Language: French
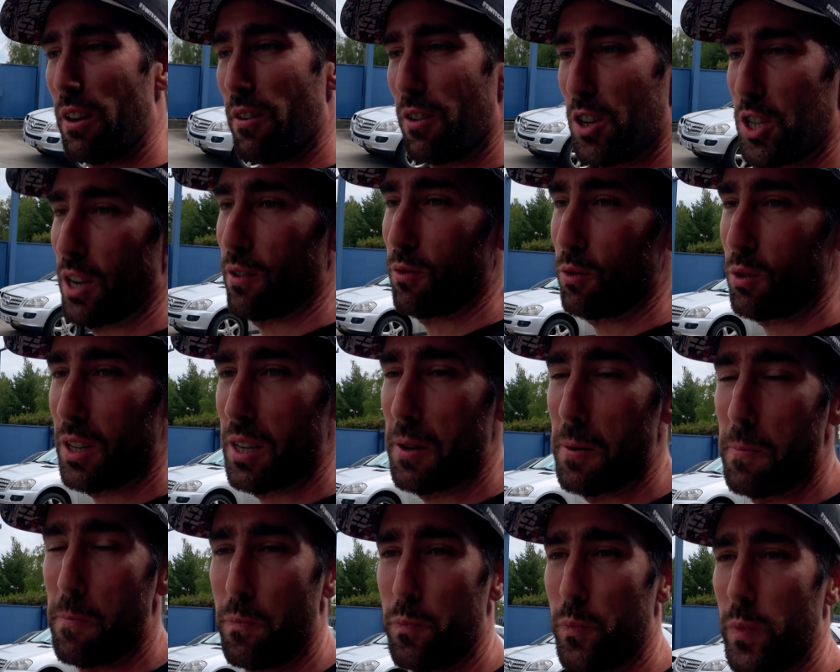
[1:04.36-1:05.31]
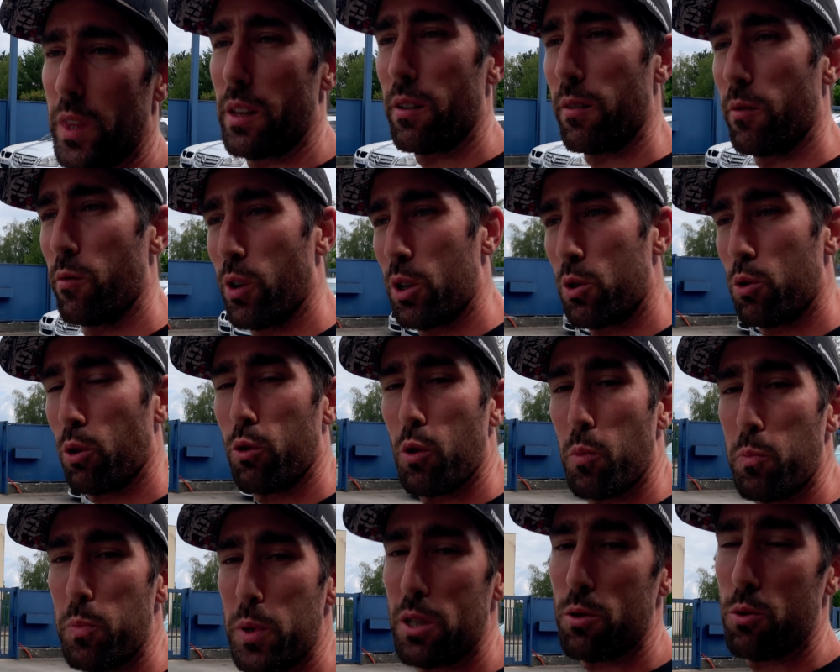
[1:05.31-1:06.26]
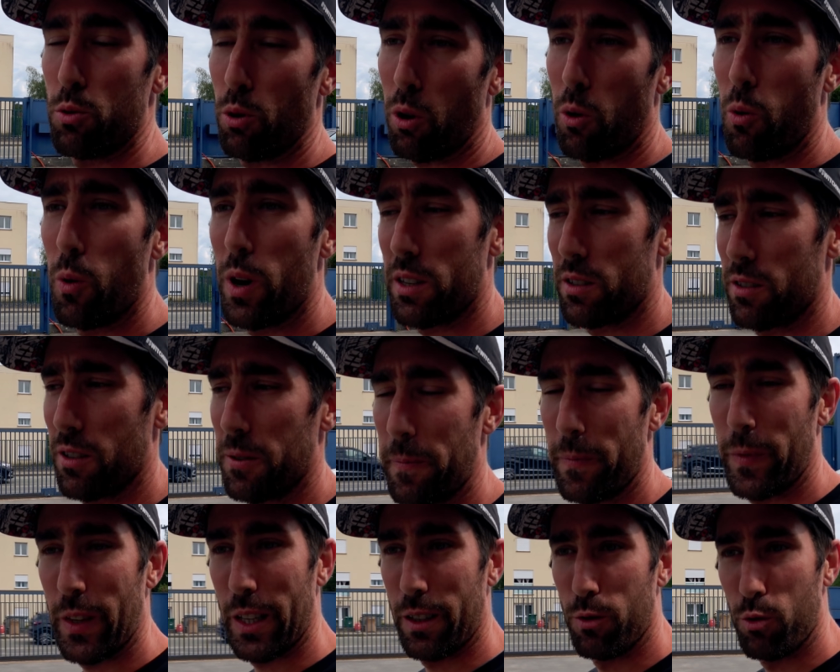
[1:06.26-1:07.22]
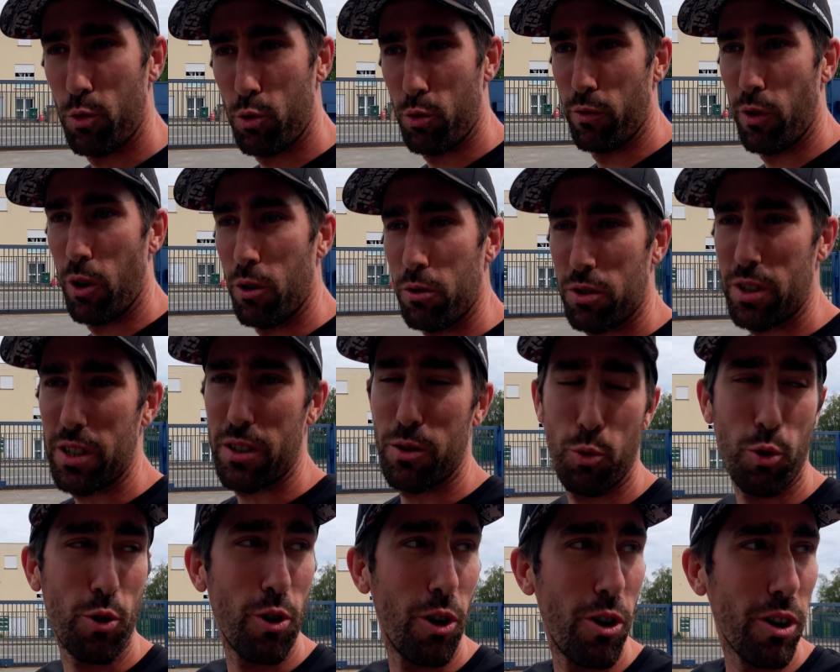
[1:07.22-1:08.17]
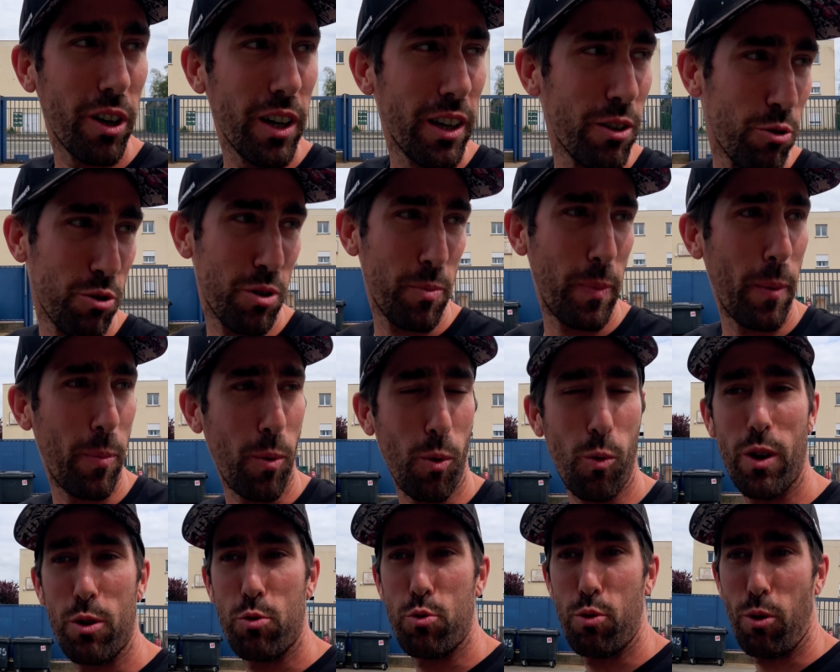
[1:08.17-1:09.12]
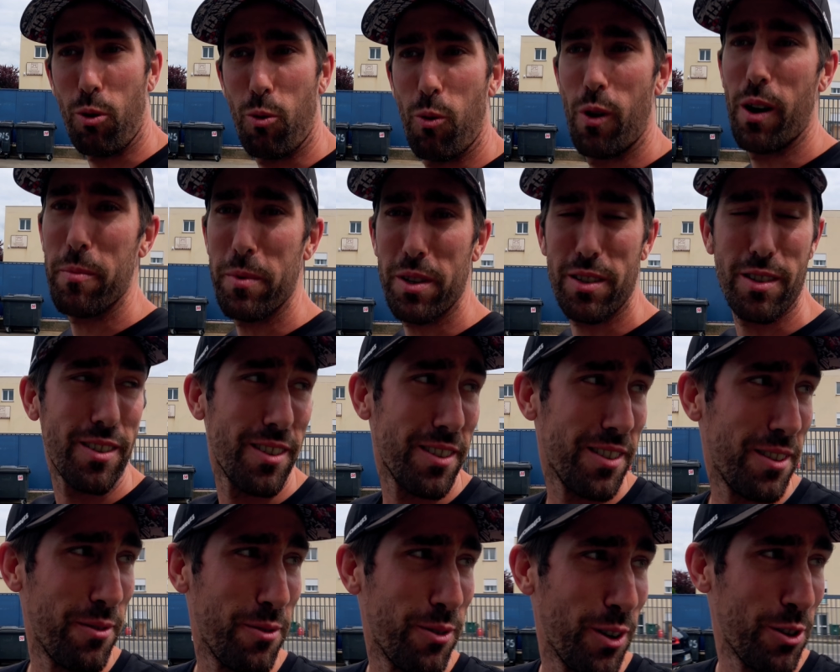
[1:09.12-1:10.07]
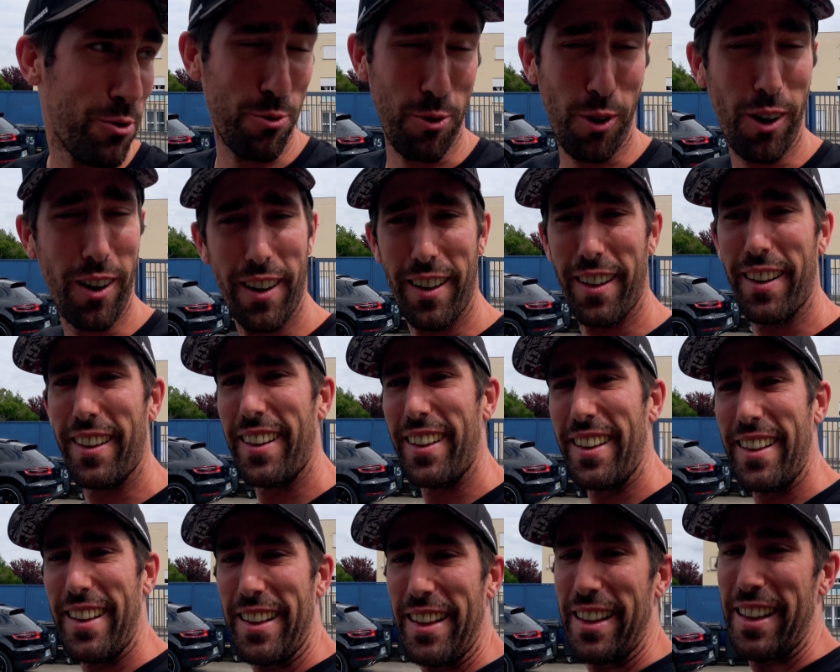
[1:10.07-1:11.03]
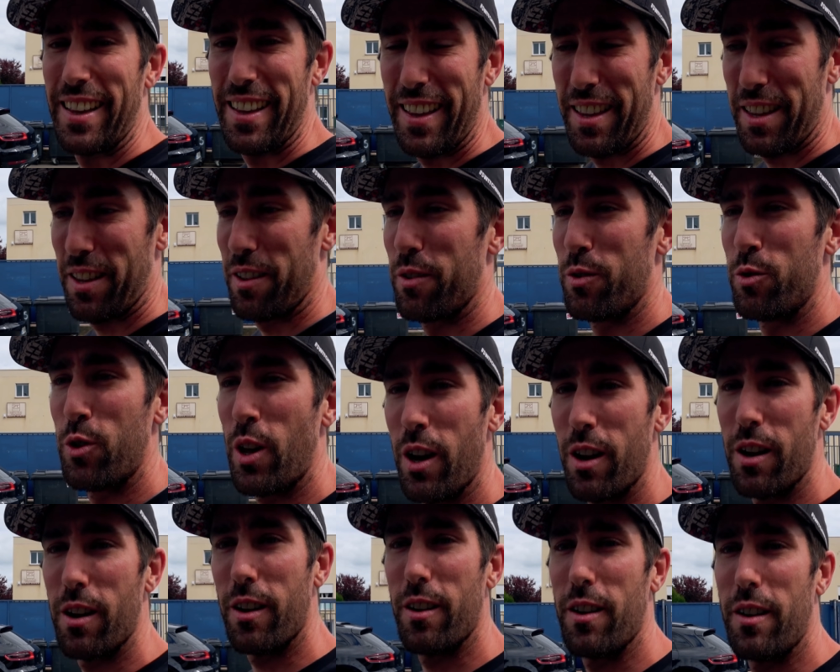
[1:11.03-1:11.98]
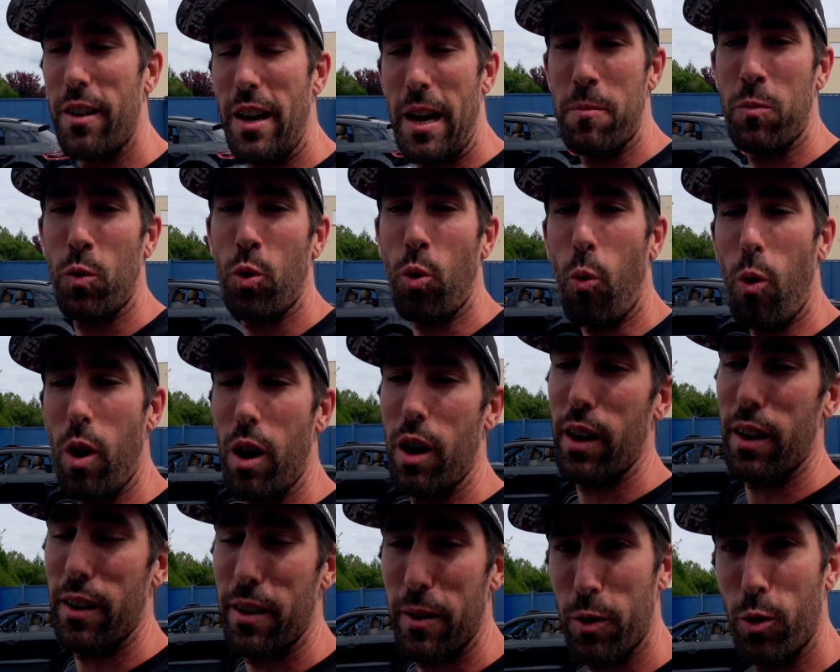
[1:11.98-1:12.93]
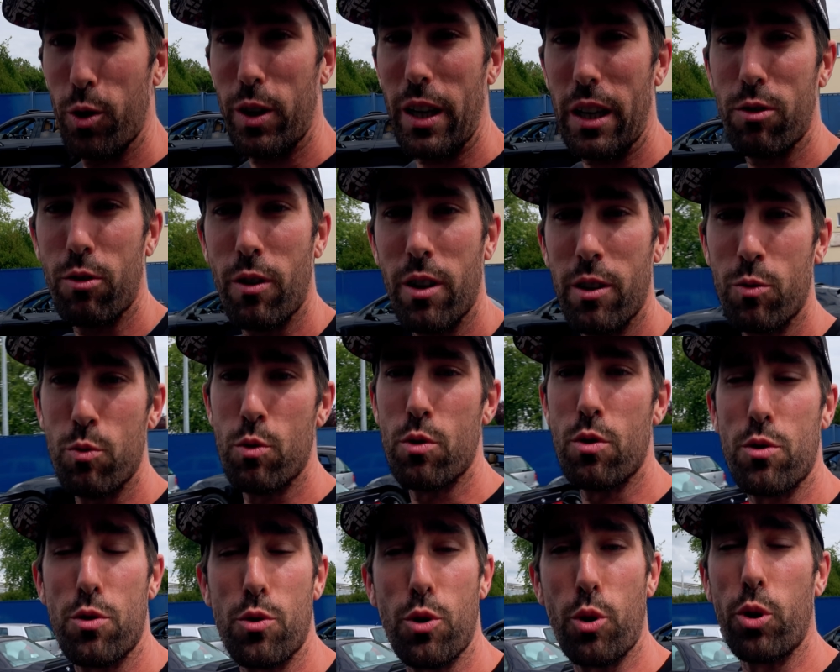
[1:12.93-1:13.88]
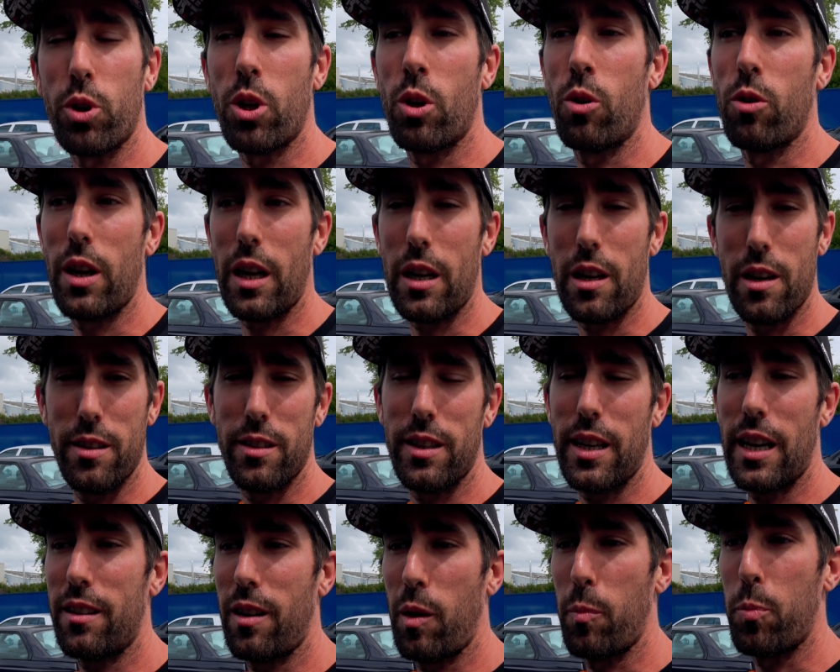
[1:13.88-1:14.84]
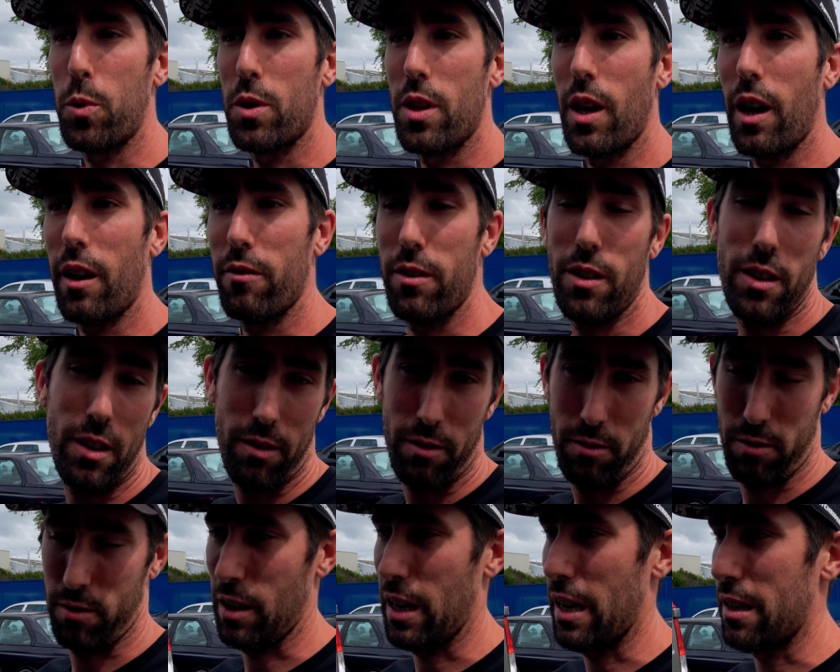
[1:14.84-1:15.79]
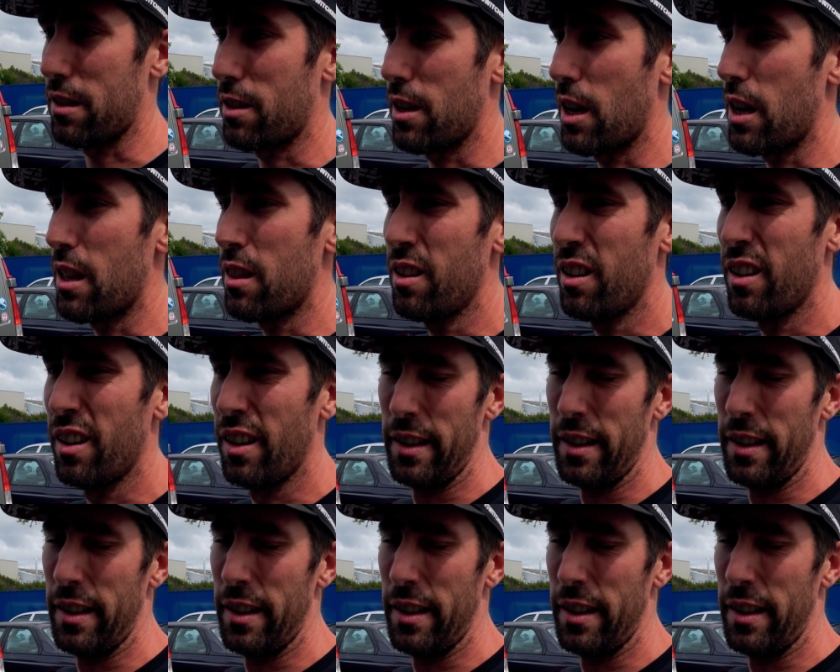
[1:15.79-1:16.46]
avez déjà vu des voitures de piste turquoise, souvent, c'est son coloris, je sais pas pourquoi turquoise, mais c'est ses voitures. Une M3 E92 troquée en 4 litres 4, un peu énervé, c'est la sienne.